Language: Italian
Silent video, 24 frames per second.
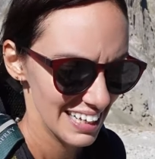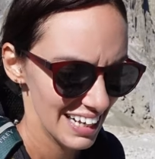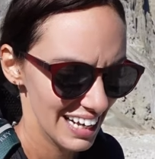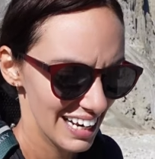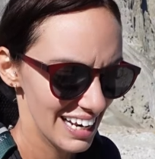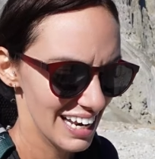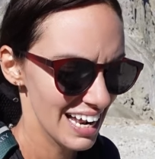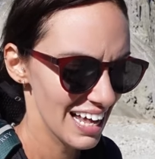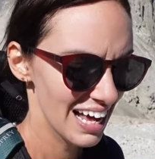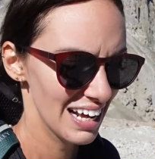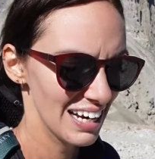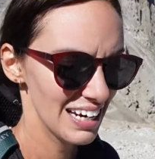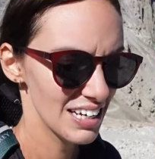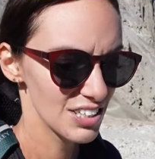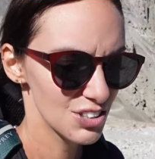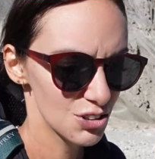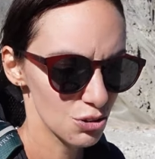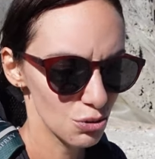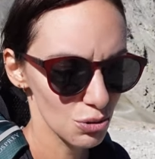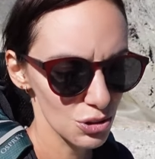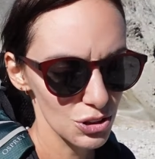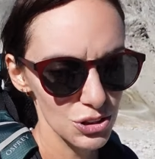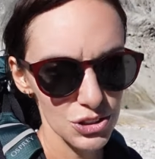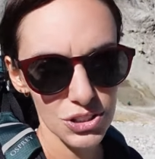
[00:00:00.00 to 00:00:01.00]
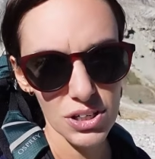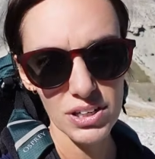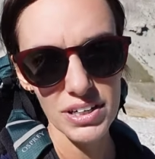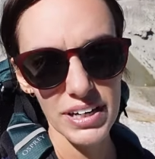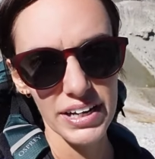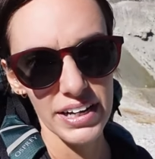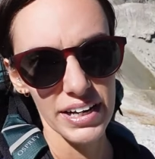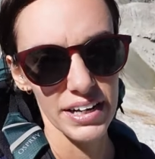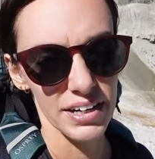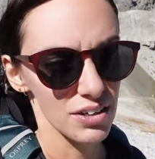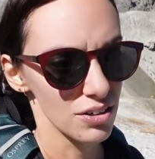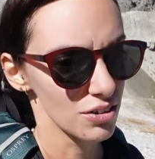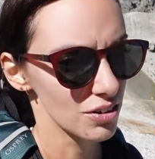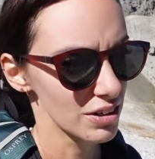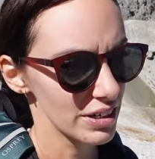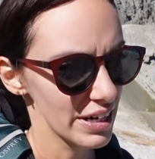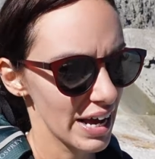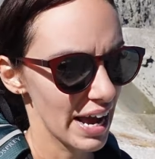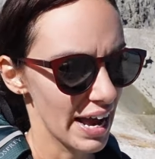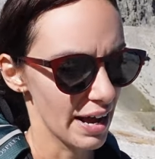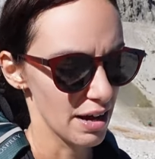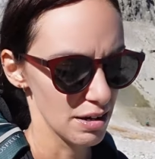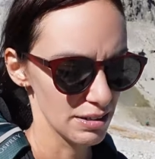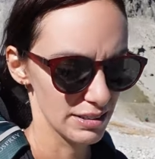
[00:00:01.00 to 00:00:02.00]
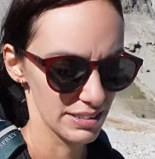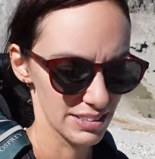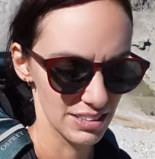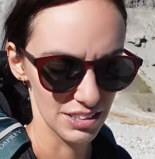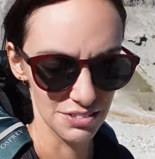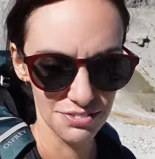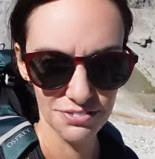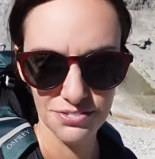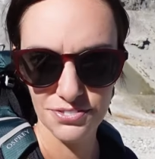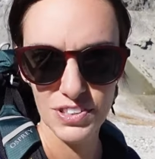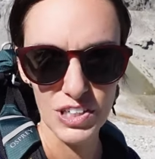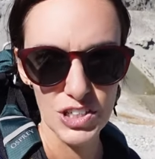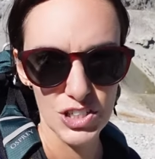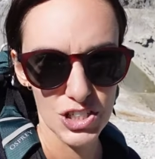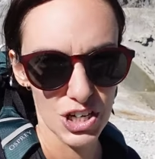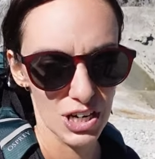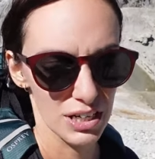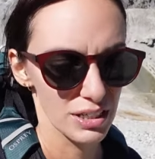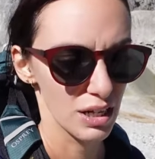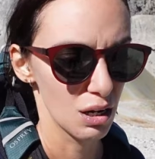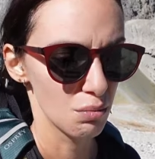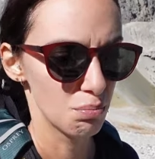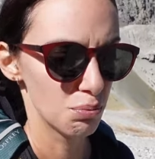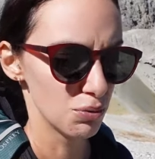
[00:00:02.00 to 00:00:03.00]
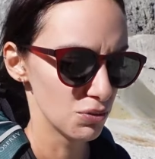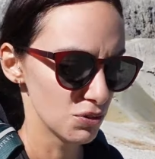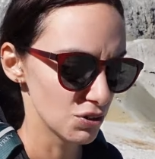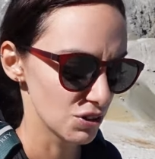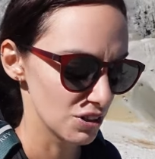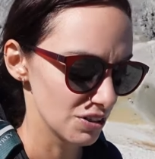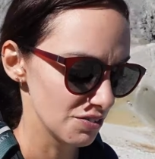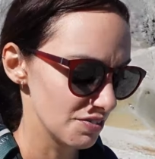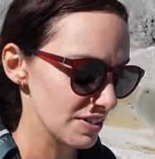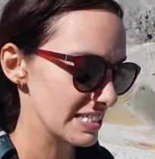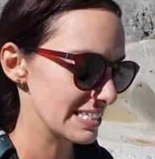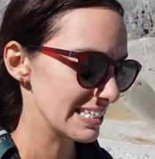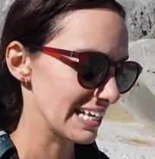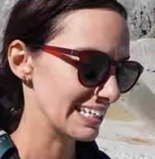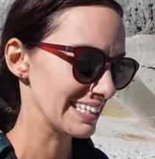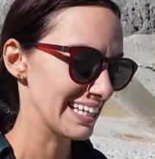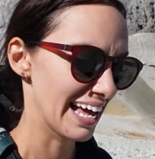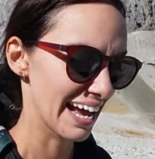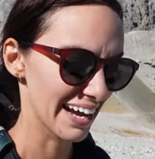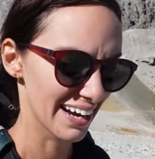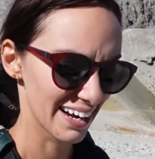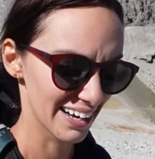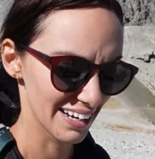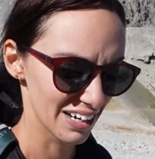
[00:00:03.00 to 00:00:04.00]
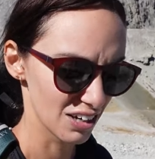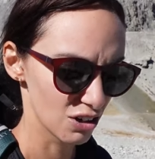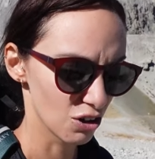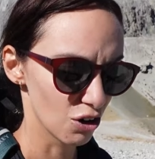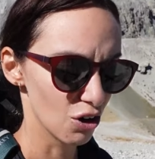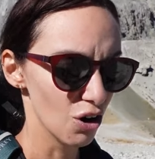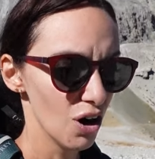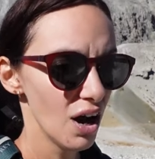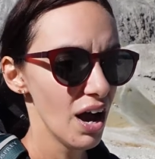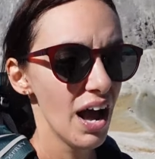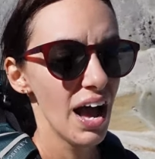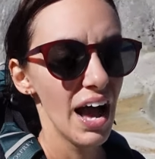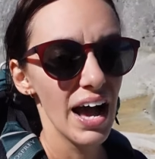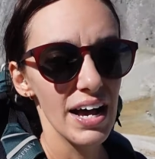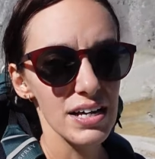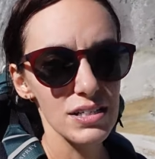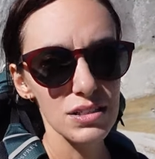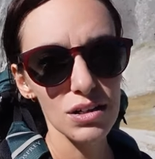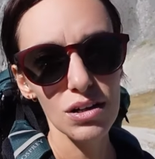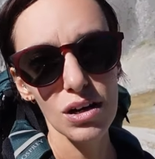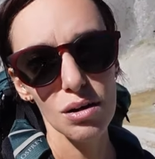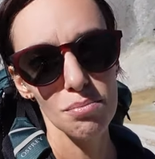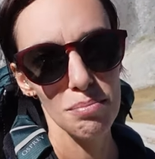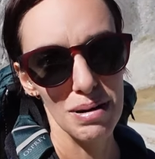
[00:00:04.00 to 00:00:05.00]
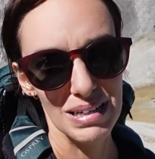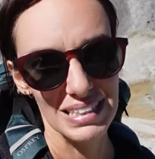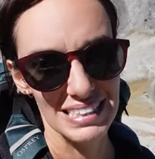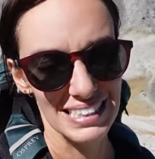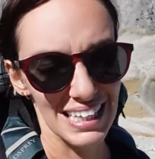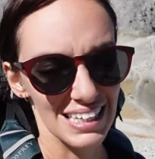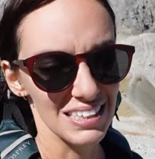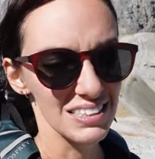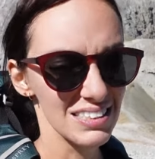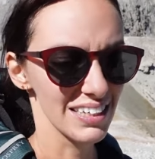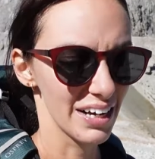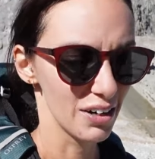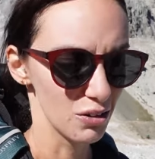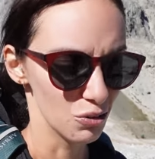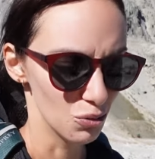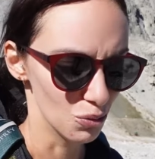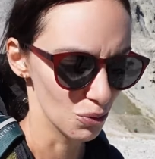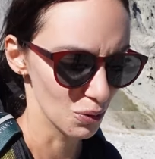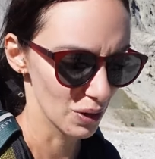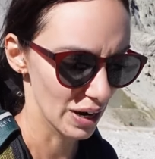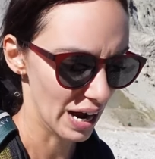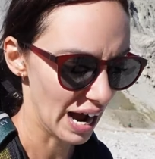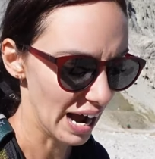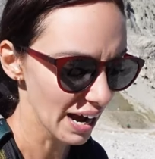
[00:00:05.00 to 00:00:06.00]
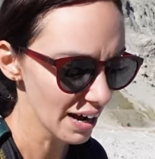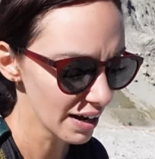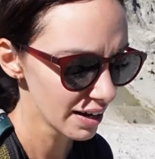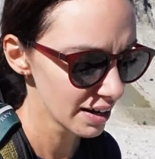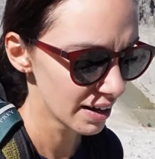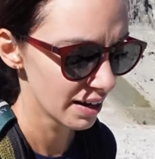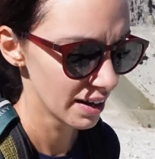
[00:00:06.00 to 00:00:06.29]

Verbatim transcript: L'escursione non è difficile dal punto di vista tecnico, è solo abbastanza lunga.